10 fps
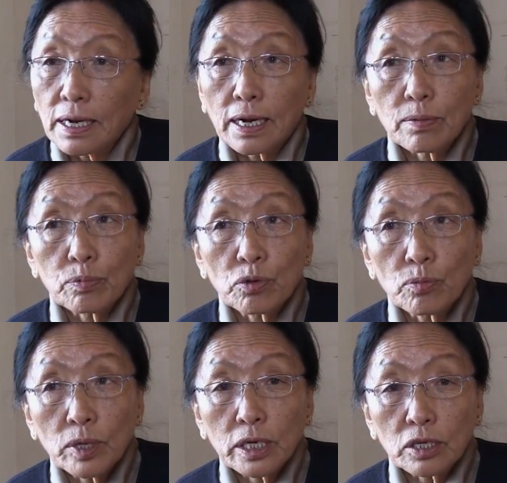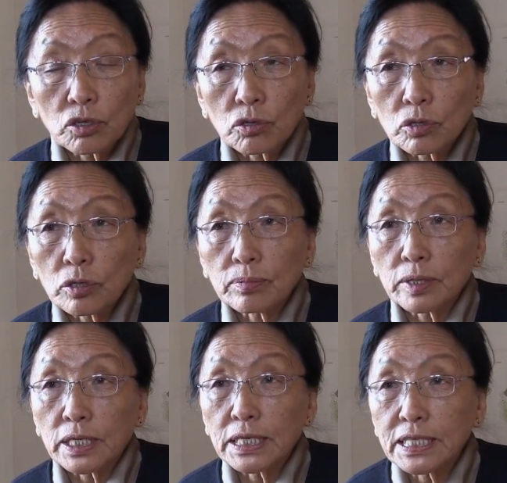나 뱀에게 내도블
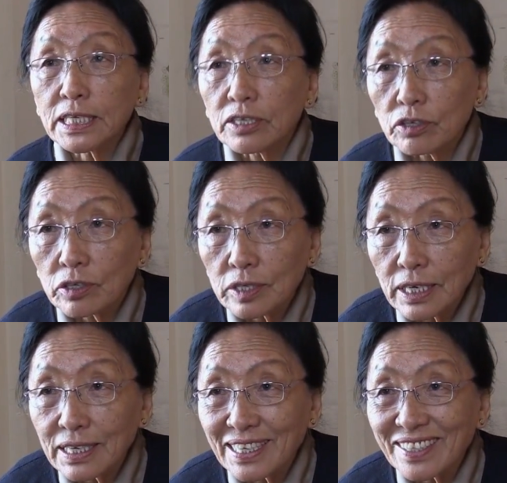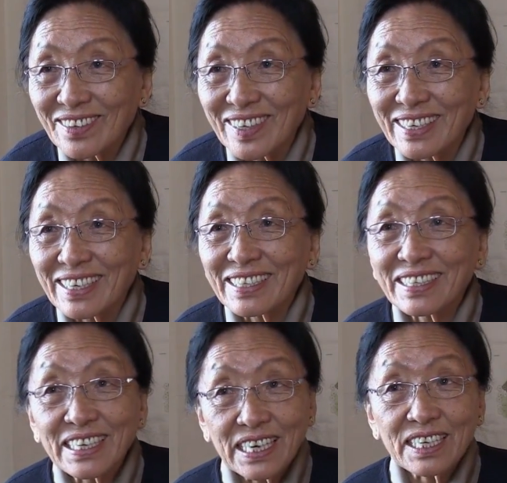이지 예스카나스가
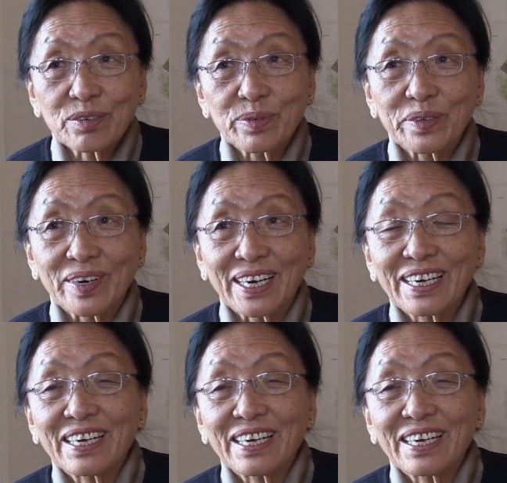디케츠무로와